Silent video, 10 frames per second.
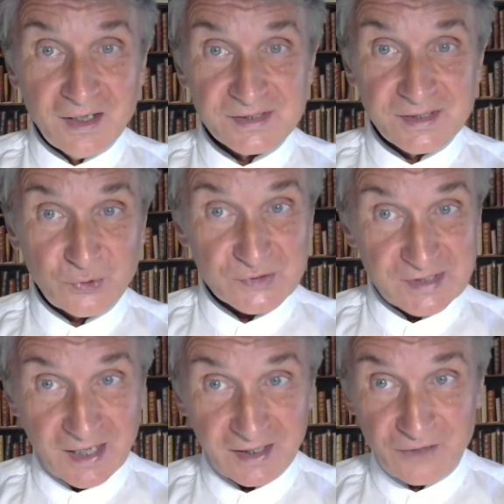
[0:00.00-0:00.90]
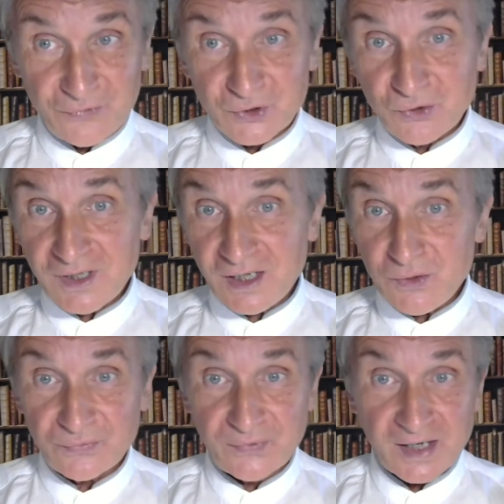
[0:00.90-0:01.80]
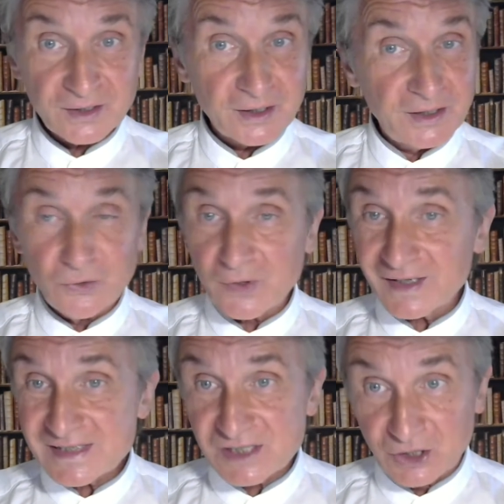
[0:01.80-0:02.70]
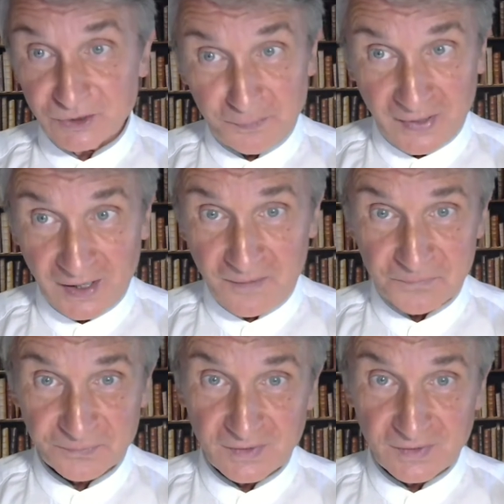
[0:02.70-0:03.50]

C'est pour cela qu'elle veut donner une Phèdre qui ne raisonne pas,